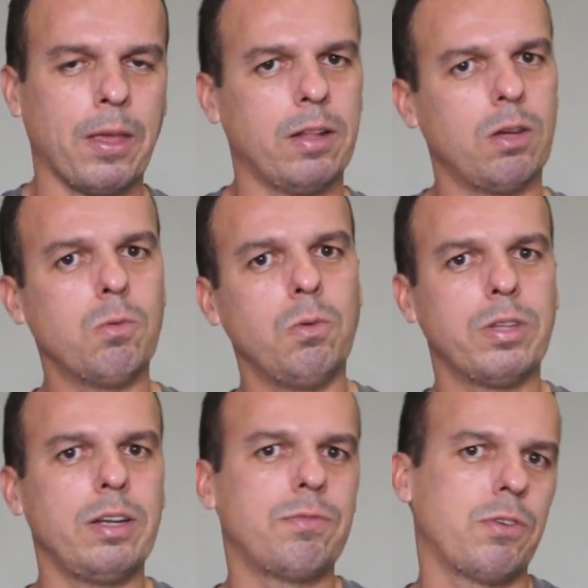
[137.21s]
Então o
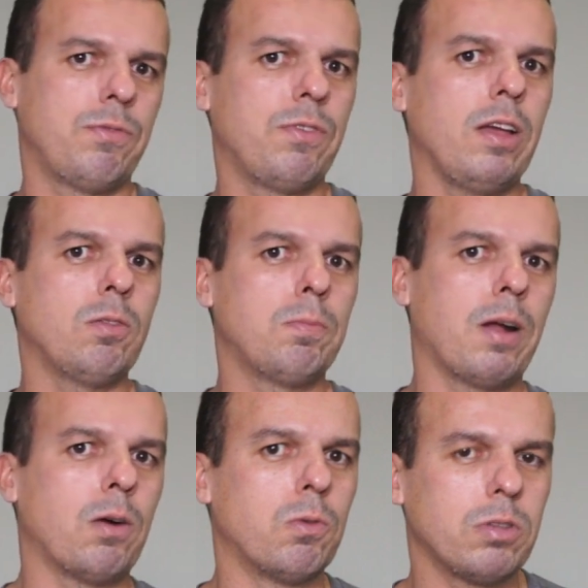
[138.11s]
container foi feito
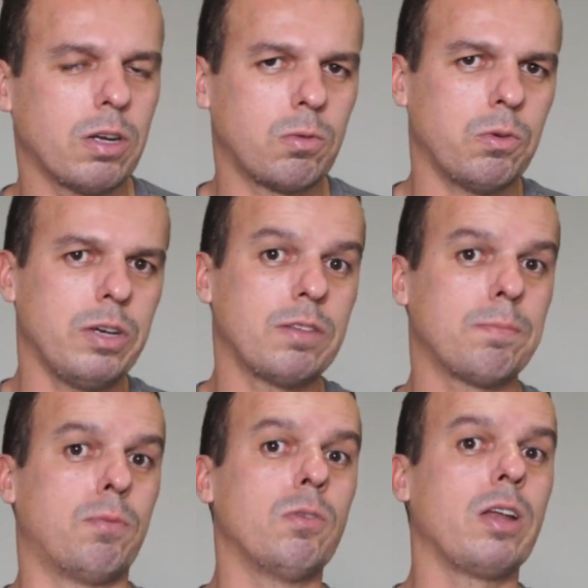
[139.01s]
para outra coisa,
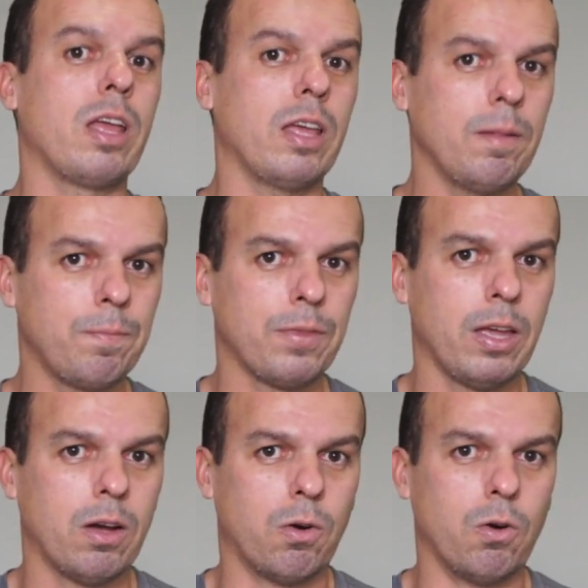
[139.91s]
porém
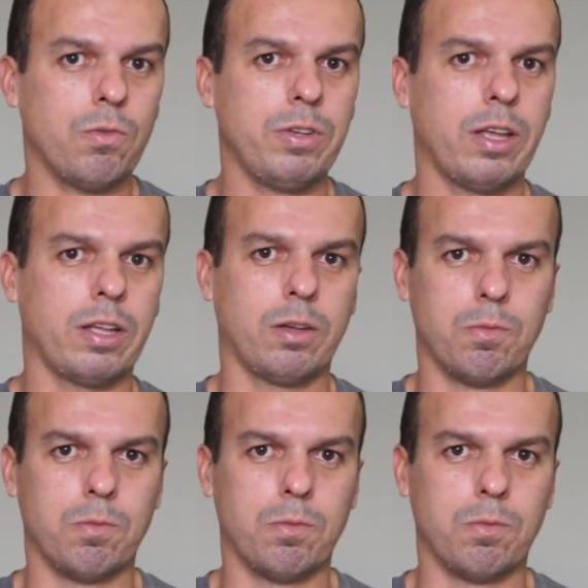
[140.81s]
houve né,